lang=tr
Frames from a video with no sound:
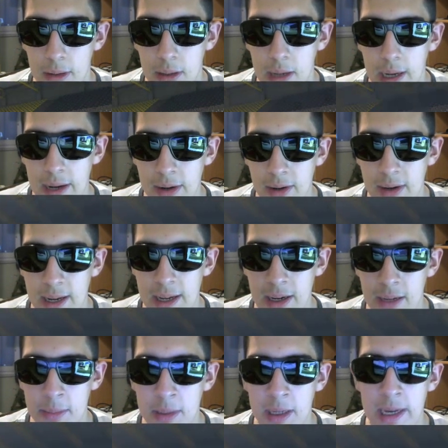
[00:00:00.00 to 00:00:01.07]

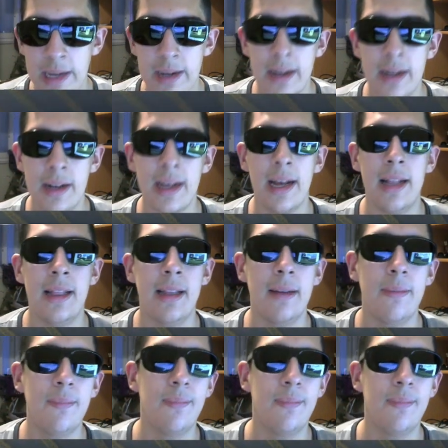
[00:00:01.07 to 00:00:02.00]
Herrera mı? Herrera geldi.